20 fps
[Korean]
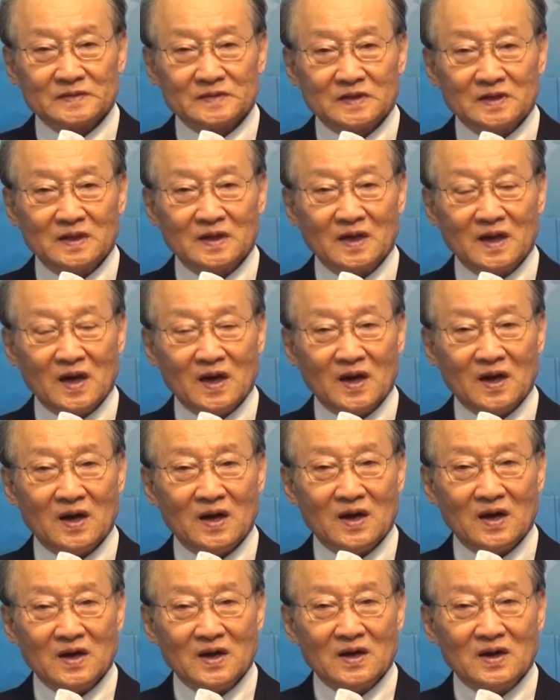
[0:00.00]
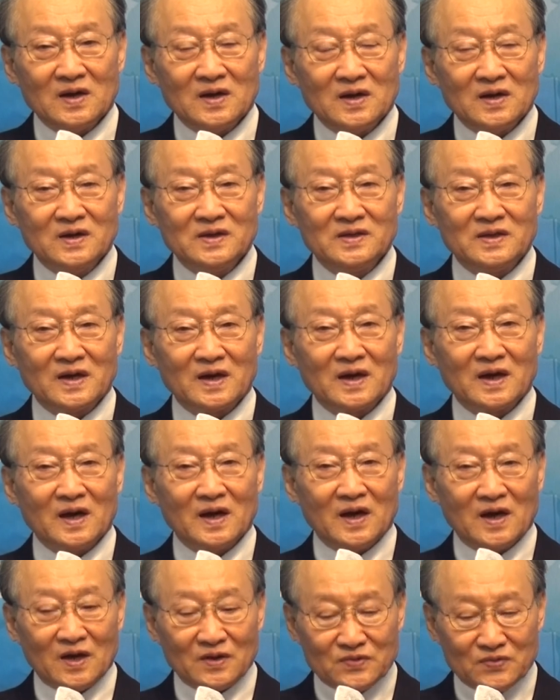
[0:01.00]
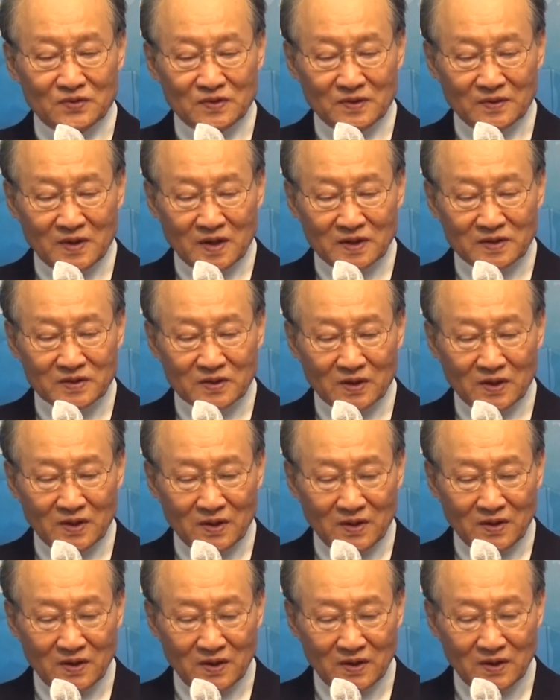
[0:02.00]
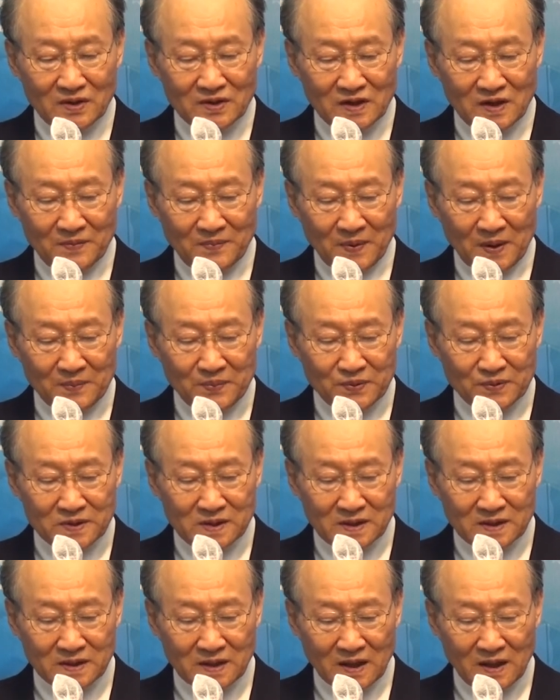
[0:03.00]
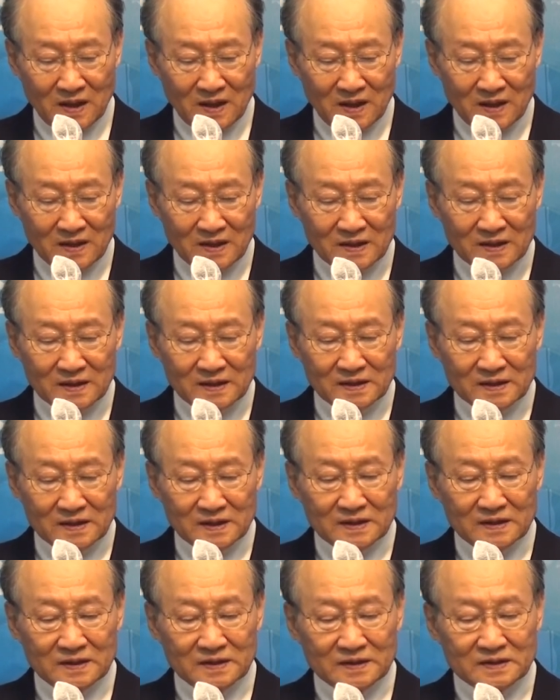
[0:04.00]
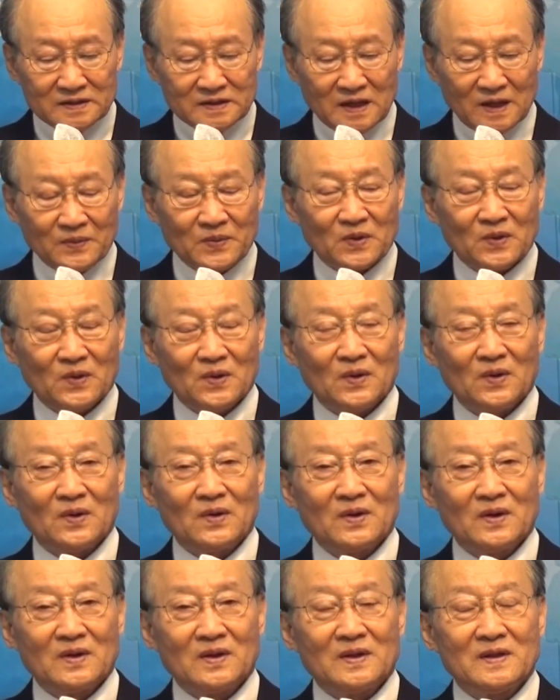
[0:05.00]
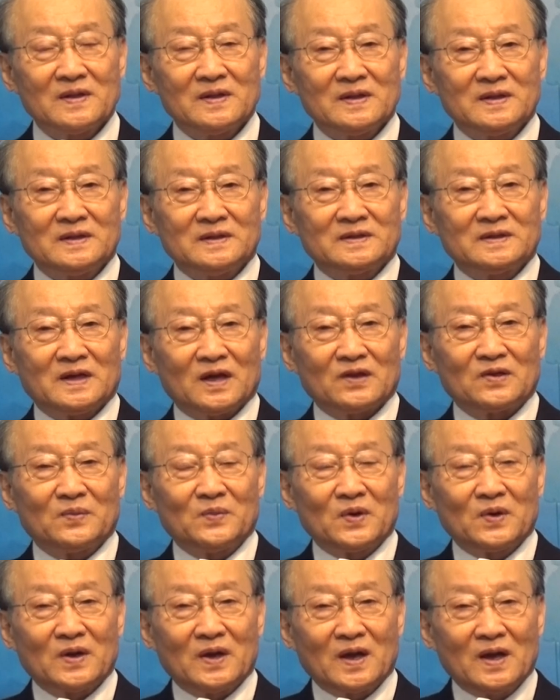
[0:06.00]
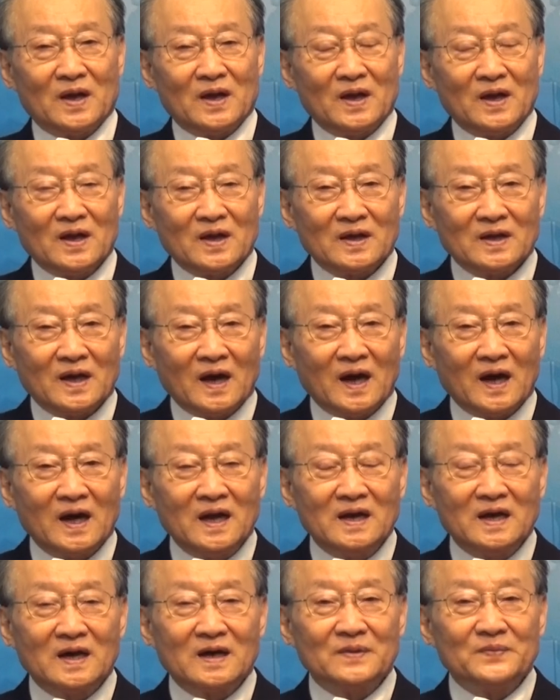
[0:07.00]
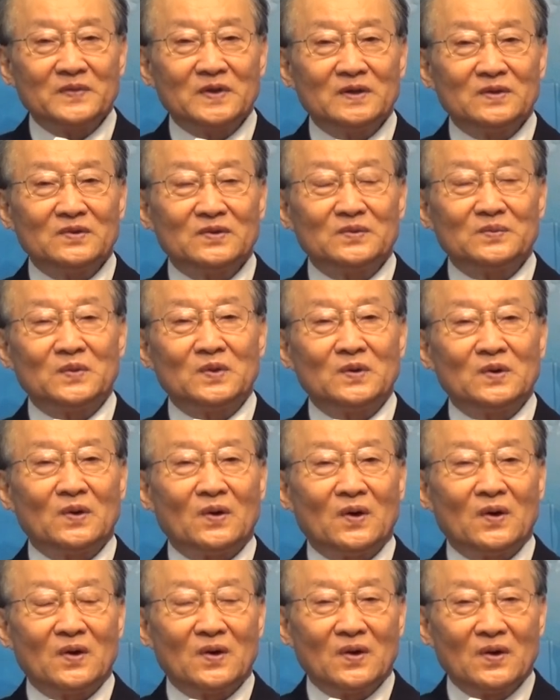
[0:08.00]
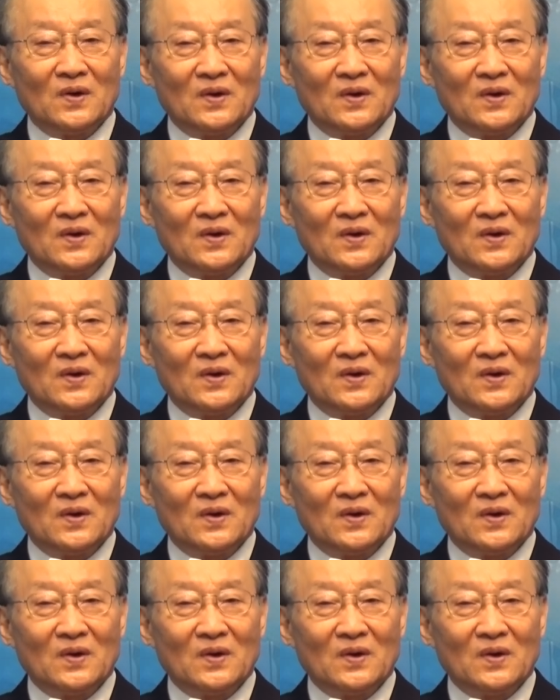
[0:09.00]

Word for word: 그러나 언젠가 주님께서 은혜 베푸실 때 참으로 나도 모르게 한량없는 눈물로